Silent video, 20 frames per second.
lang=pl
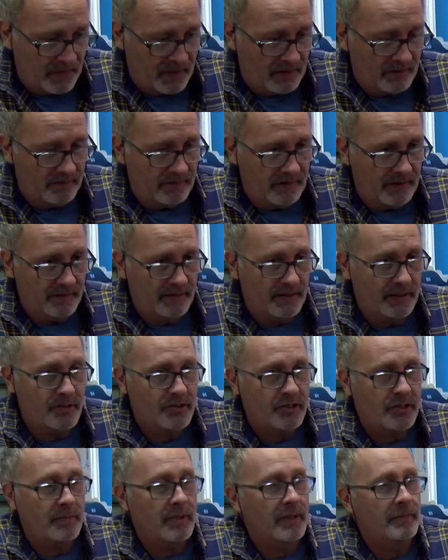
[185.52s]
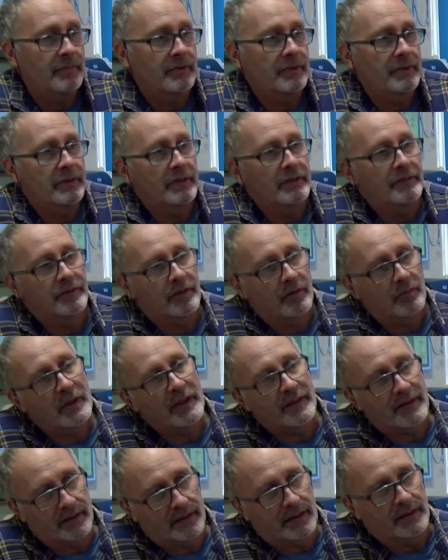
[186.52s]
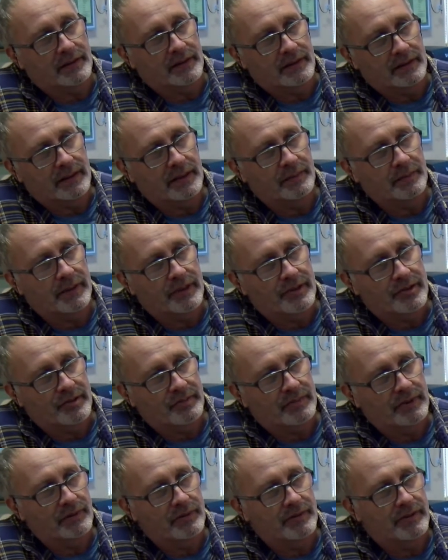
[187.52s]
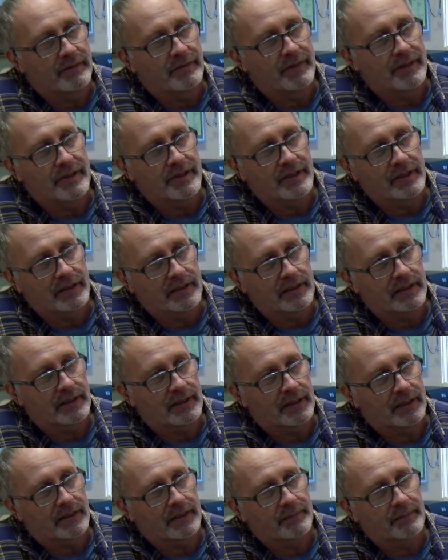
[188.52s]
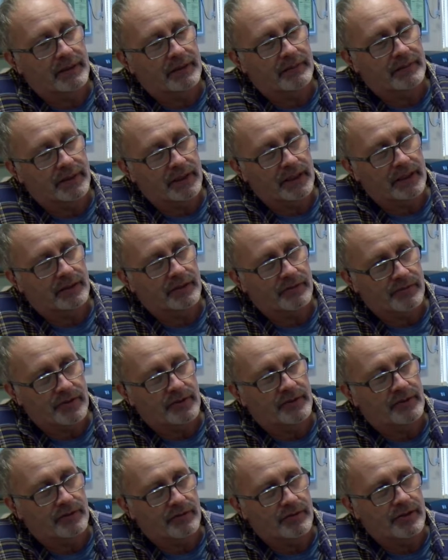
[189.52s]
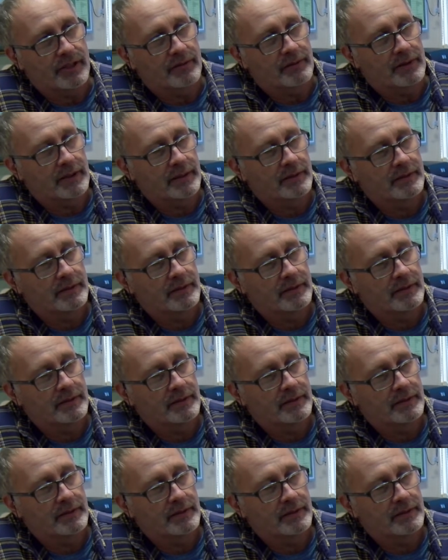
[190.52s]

więcej trzeba by informacji na ten temat, żeby ludzie wiedzieli tak naprawdę, jak to wszystko działa.